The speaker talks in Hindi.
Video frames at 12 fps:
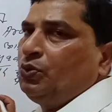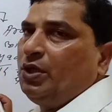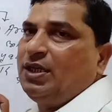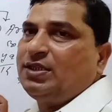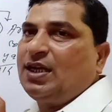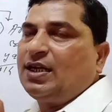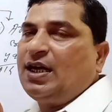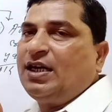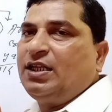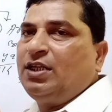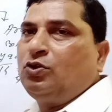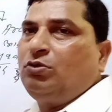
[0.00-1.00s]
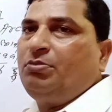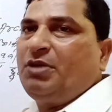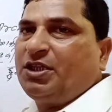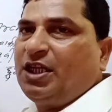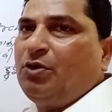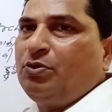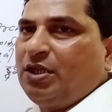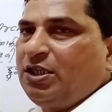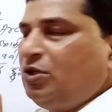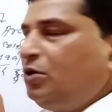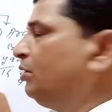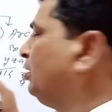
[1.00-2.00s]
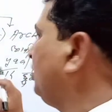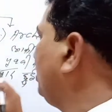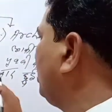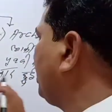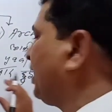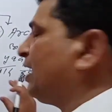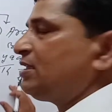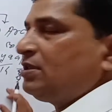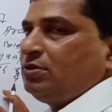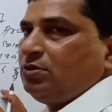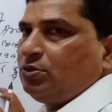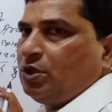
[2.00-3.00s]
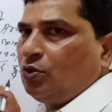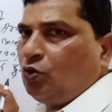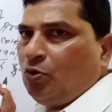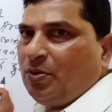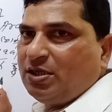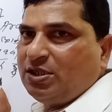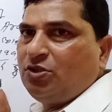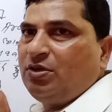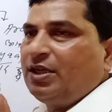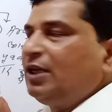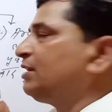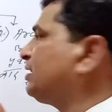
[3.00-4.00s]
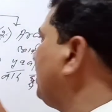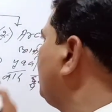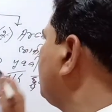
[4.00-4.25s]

हैं शाकाहारी जंतु मिथेन उथेन जो गैस जो गोबर से जो निकलता है